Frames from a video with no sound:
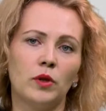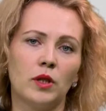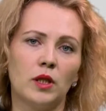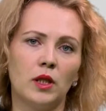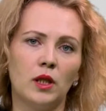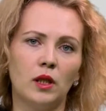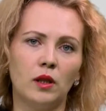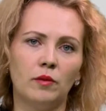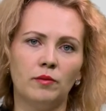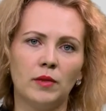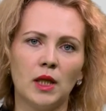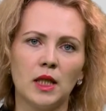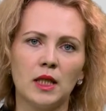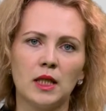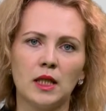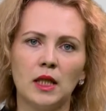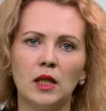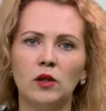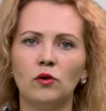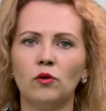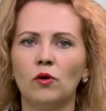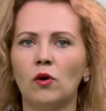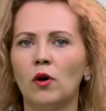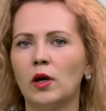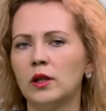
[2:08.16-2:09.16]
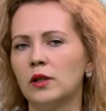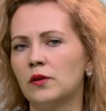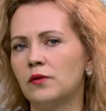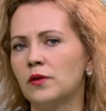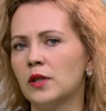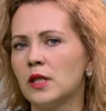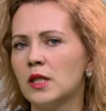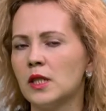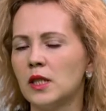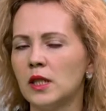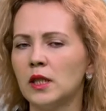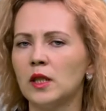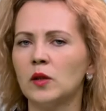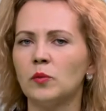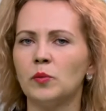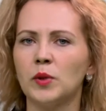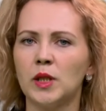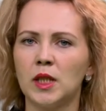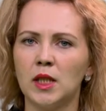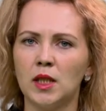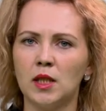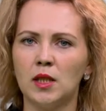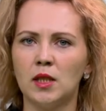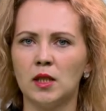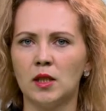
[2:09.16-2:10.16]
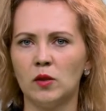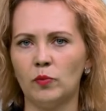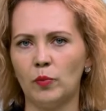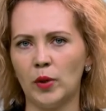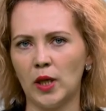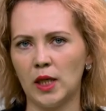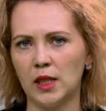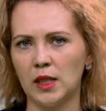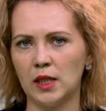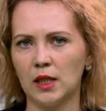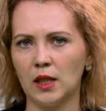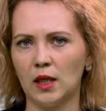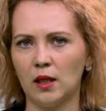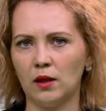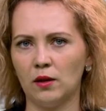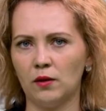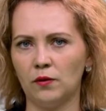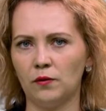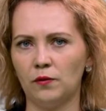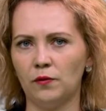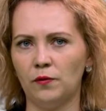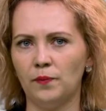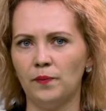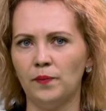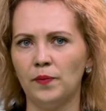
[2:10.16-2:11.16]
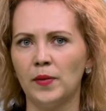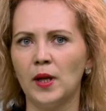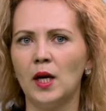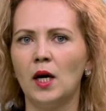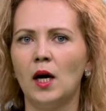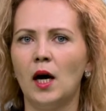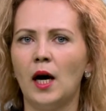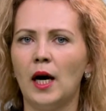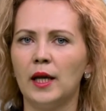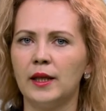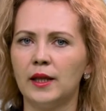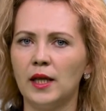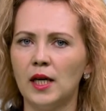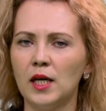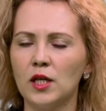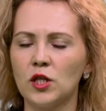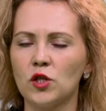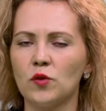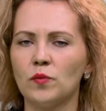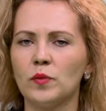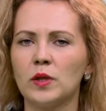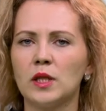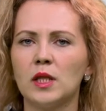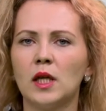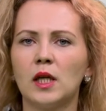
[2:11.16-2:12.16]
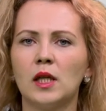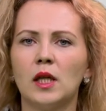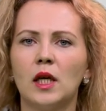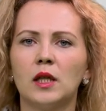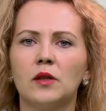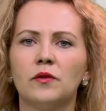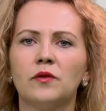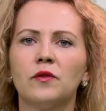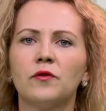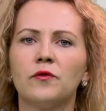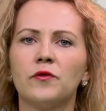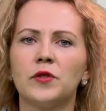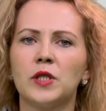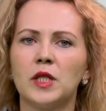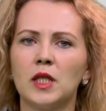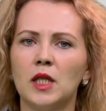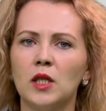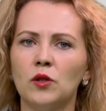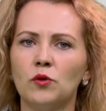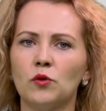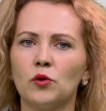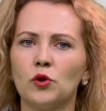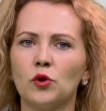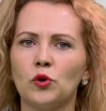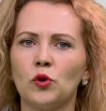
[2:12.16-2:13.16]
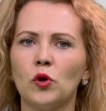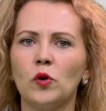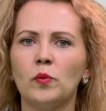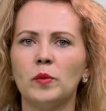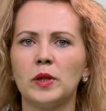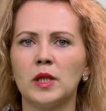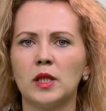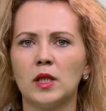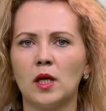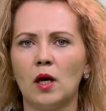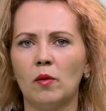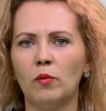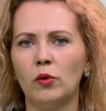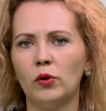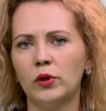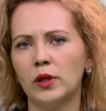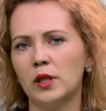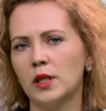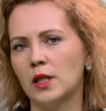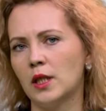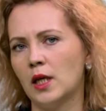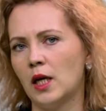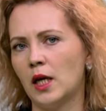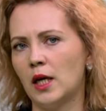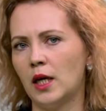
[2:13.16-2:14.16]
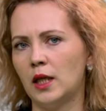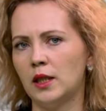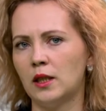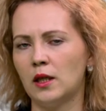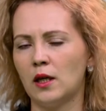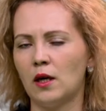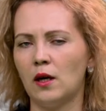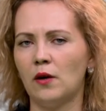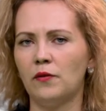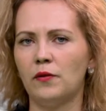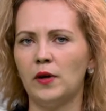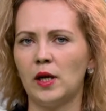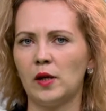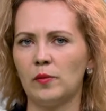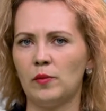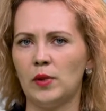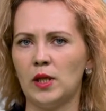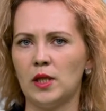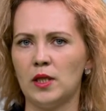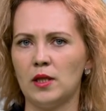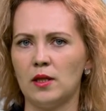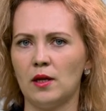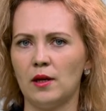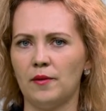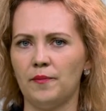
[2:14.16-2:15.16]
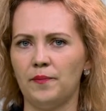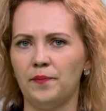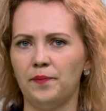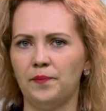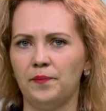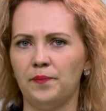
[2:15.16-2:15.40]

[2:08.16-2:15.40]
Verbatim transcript: мы делаем наценку от 20 до 50%. А также мы закладываем в цену стоимость работы декоратора-оформителя.